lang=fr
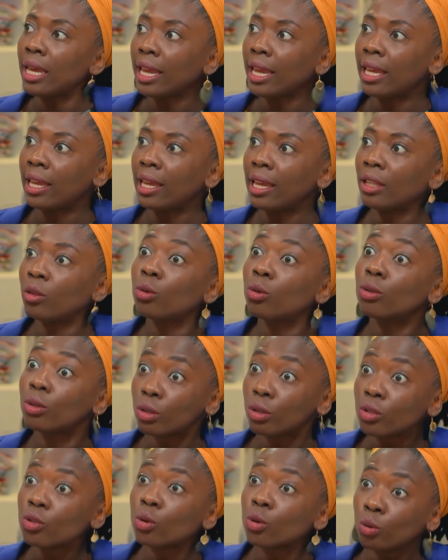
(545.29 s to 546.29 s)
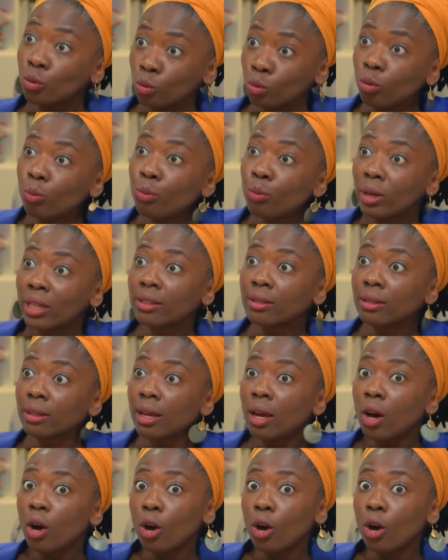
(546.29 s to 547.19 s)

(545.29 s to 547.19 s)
Et, donc, ce que nous, on pointe,